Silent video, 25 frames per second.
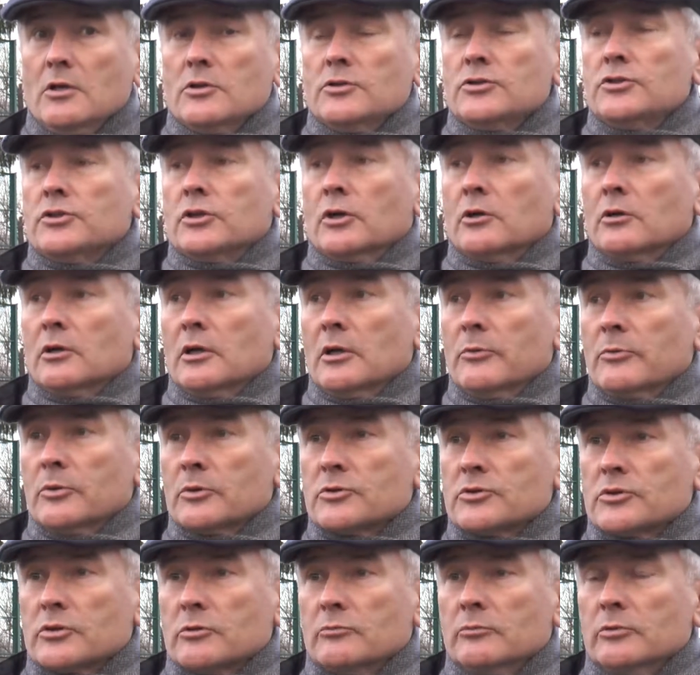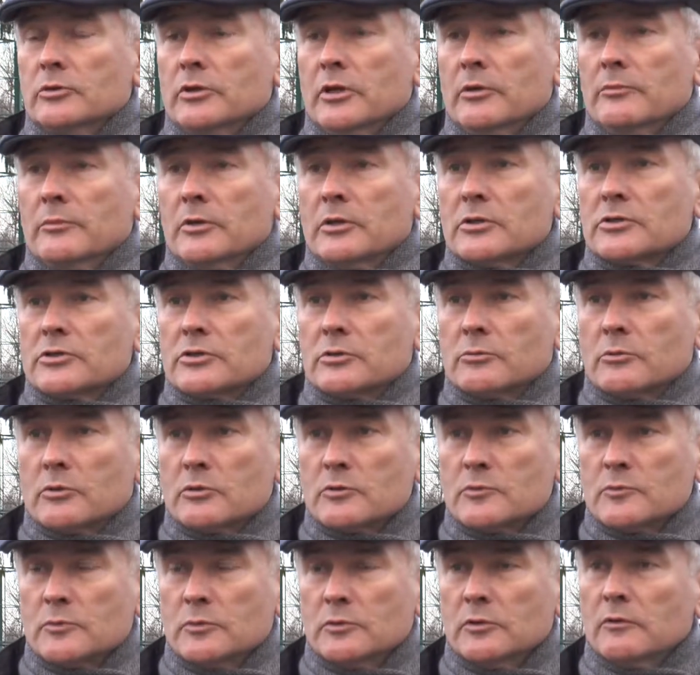Ciągle potrzebujemy jeszcze
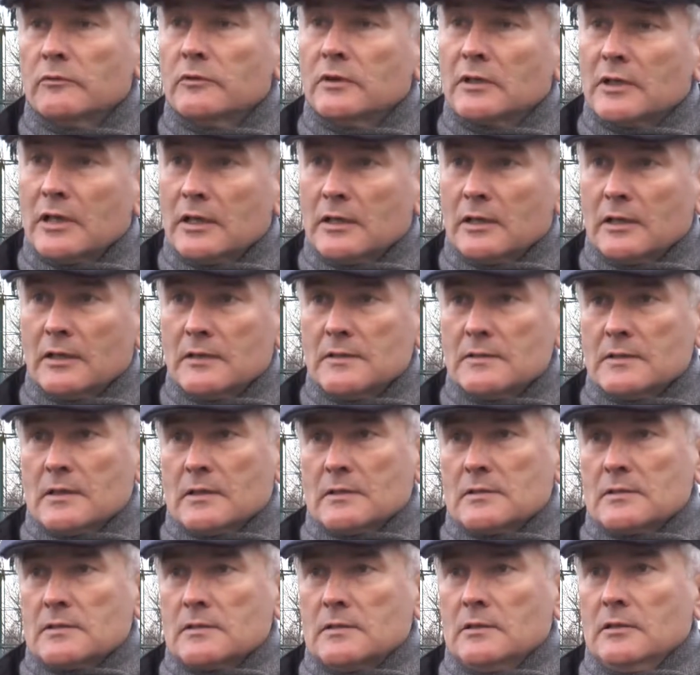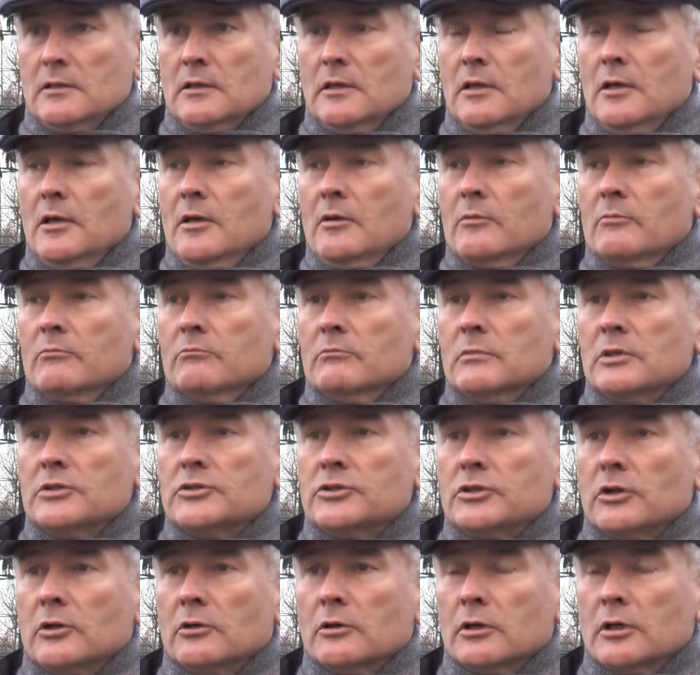rozbudowy kanalizacji. My
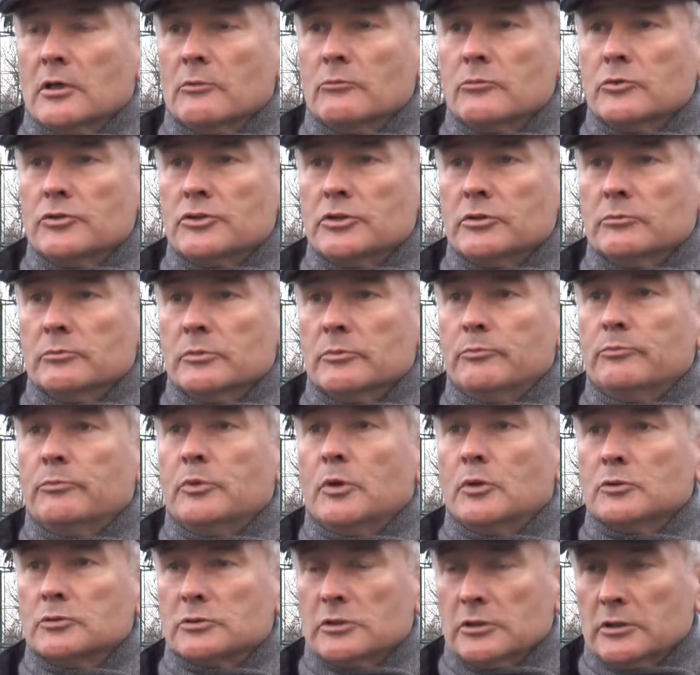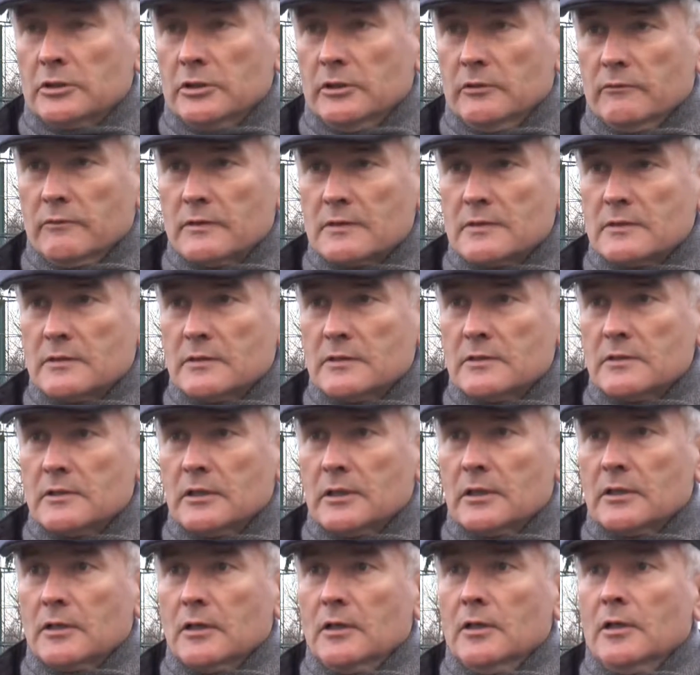ciągle musimy po tych
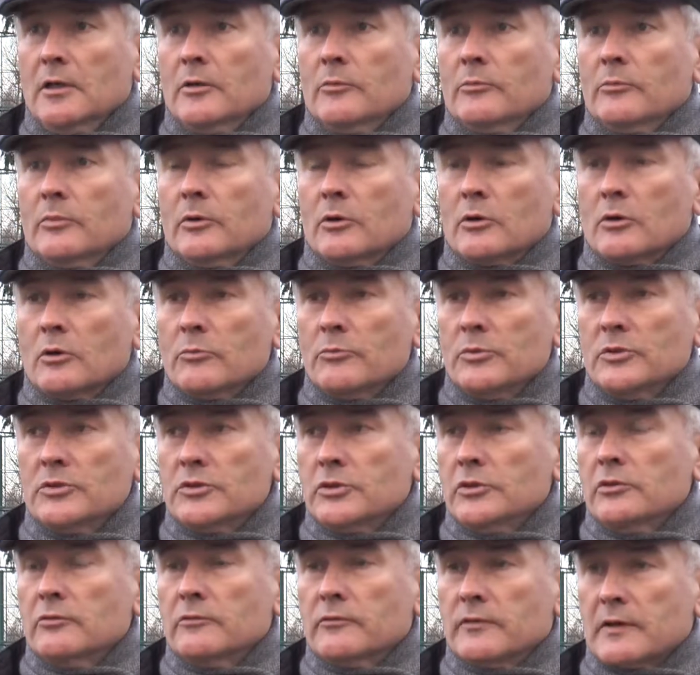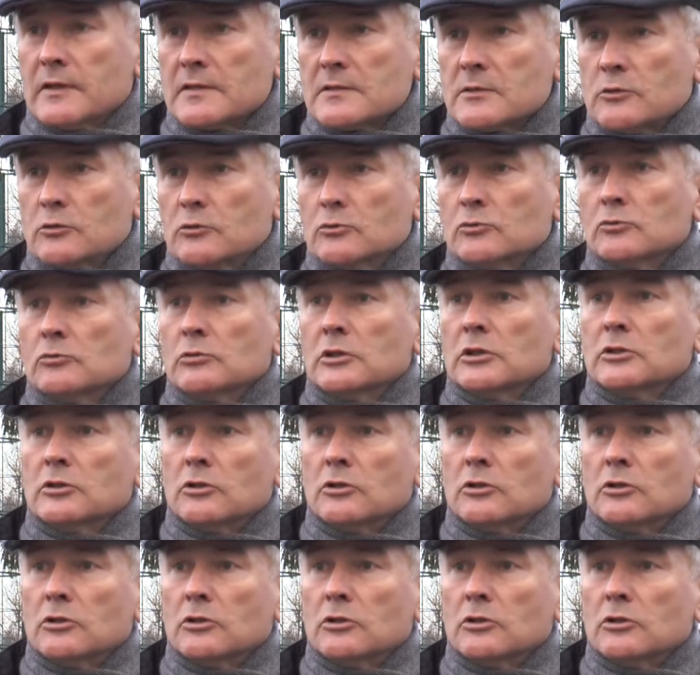inwestycjach robić infrastrukturę